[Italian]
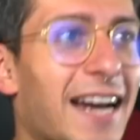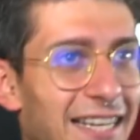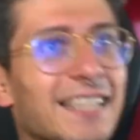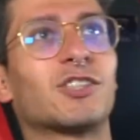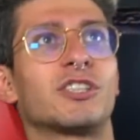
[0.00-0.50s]

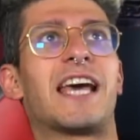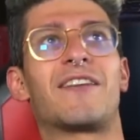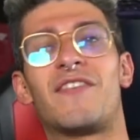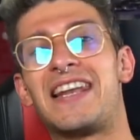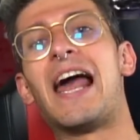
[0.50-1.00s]
Adesso
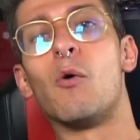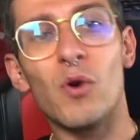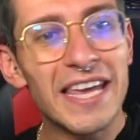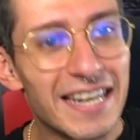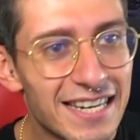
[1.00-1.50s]
serve la
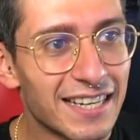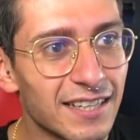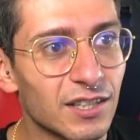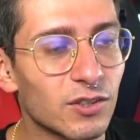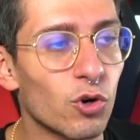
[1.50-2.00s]
win
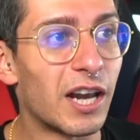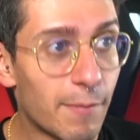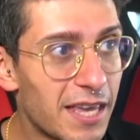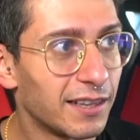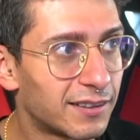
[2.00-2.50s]
con le
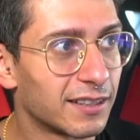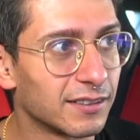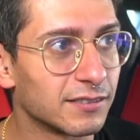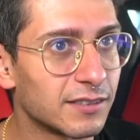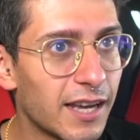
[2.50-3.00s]

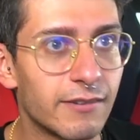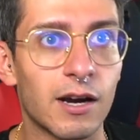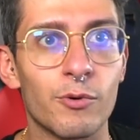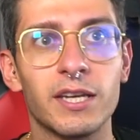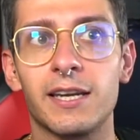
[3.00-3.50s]
build è
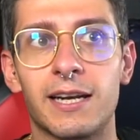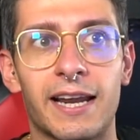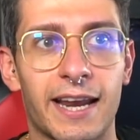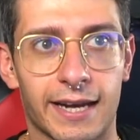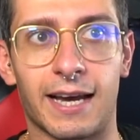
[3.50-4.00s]
una win in
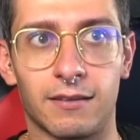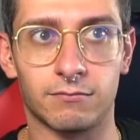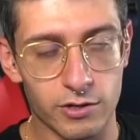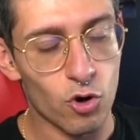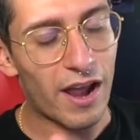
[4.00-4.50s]
arena.
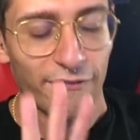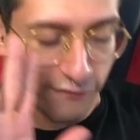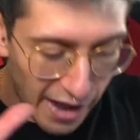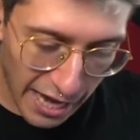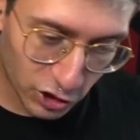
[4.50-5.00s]
Non è
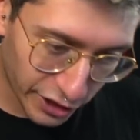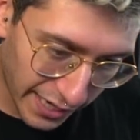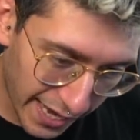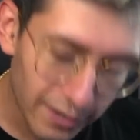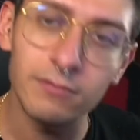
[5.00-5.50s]

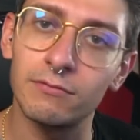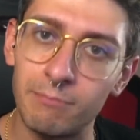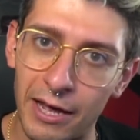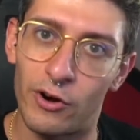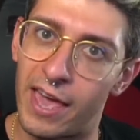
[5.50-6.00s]
facile,
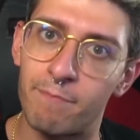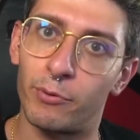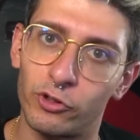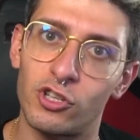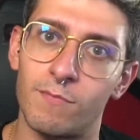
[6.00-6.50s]
ma non è
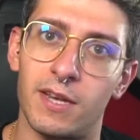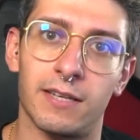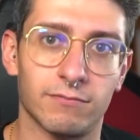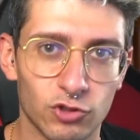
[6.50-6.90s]
impossibile.